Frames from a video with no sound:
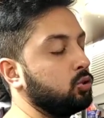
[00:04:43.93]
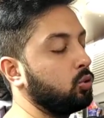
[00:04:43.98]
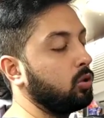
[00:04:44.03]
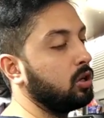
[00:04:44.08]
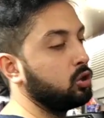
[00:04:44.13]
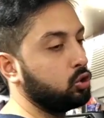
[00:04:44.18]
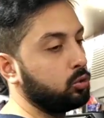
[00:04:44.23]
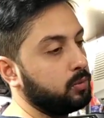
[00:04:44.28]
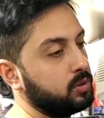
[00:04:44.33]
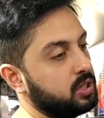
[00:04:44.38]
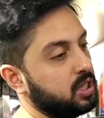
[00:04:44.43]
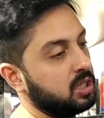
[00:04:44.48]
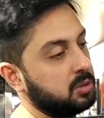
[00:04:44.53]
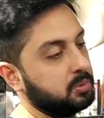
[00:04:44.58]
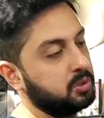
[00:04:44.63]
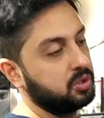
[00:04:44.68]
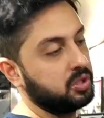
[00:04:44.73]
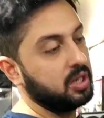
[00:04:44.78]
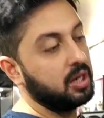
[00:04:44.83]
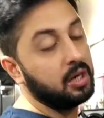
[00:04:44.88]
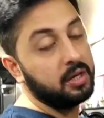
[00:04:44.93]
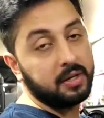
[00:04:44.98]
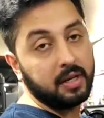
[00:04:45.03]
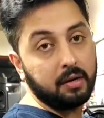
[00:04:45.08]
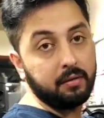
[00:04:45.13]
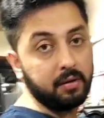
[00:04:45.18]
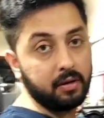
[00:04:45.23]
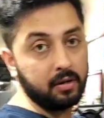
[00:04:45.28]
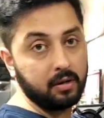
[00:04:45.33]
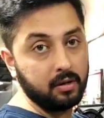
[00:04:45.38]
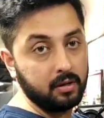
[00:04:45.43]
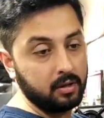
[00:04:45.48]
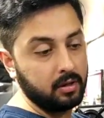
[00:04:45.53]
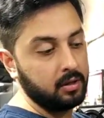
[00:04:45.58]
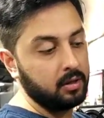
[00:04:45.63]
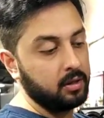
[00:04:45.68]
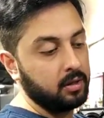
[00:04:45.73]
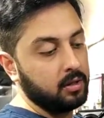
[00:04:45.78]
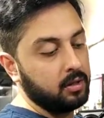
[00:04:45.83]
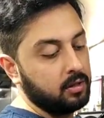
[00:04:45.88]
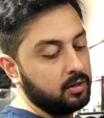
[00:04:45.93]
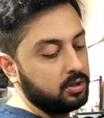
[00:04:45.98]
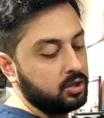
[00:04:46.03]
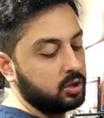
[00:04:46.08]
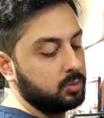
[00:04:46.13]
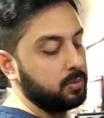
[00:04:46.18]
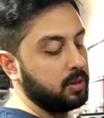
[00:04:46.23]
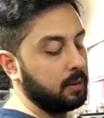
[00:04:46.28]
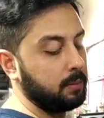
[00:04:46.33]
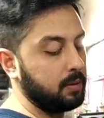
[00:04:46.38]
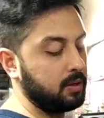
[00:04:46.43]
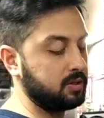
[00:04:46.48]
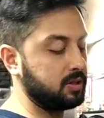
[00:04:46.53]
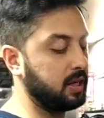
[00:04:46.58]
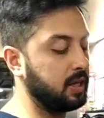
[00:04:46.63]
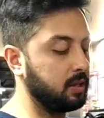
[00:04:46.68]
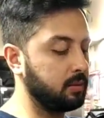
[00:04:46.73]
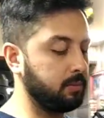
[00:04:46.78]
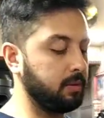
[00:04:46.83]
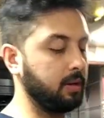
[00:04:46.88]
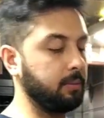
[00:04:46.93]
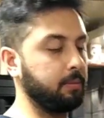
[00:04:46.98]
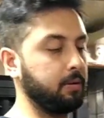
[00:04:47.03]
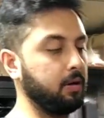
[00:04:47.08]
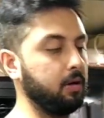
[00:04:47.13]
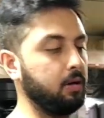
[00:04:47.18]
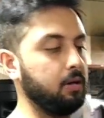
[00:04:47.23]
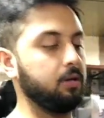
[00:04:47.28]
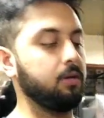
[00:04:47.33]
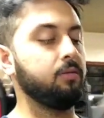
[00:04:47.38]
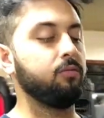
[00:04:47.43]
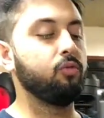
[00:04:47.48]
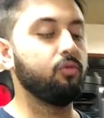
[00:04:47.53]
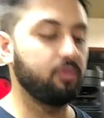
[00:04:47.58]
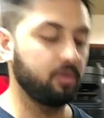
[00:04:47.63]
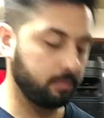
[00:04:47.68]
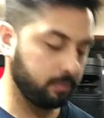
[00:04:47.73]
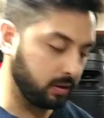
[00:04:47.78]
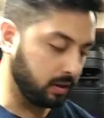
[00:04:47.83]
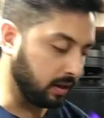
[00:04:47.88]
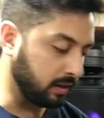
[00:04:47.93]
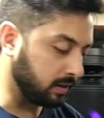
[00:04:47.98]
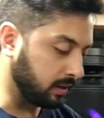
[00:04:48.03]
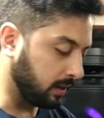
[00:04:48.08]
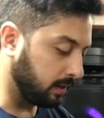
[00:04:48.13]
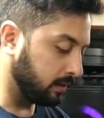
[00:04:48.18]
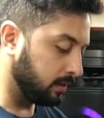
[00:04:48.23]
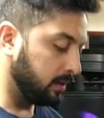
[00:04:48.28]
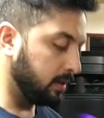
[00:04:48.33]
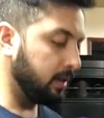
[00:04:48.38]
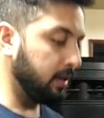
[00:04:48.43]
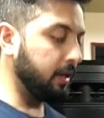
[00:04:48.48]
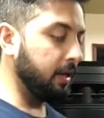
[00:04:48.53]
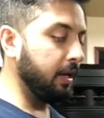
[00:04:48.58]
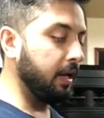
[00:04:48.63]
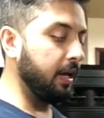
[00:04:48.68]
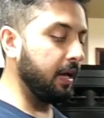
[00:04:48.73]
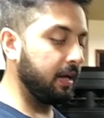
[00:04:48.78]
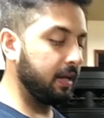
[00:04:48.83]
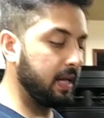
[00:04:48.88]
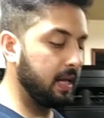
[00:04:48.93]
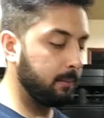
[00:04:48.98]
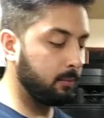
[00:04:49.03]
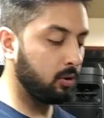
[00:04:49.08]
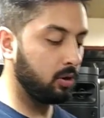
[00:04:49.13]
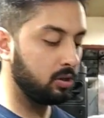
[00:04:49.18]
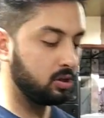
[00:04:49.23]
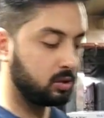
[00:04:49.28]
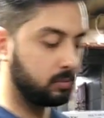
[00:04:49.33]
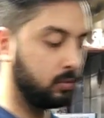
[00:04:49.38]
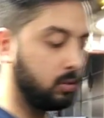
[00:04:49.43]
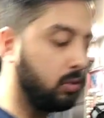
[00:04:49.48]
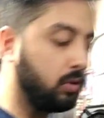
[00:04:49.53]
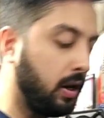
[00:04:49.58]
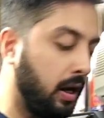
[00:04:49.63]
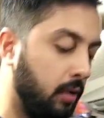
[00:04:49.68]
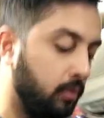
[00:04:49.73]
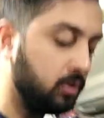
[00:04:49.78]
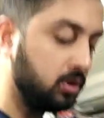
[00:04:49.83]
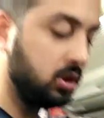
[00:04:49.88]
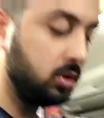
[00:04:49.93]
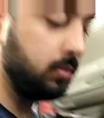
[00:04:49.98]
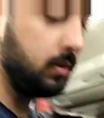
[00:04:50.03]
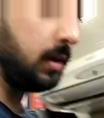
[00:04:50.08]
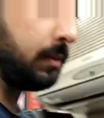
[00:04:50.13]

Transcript: 1650 में सिंगल टावर ठीक है जिसमें आपका साइड में आपका वूफर भी रहता है एक नया मॉडल इसमें और आया हुआ जिसमें